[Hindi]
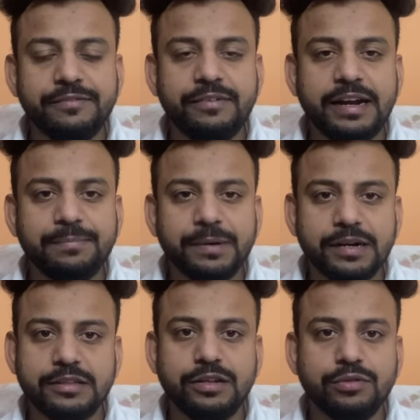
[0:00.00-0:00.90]
की फ्लाइट
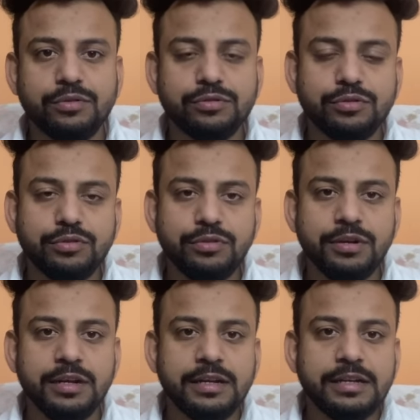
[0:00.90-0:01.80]
पकड़ते हो तो
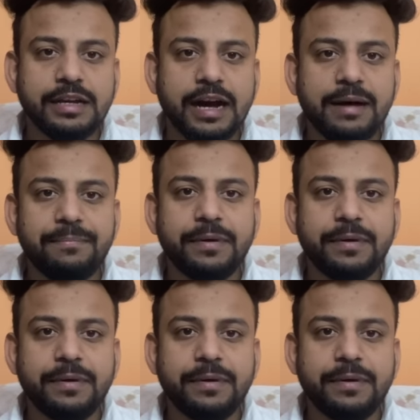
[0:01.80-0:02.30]
यहाँ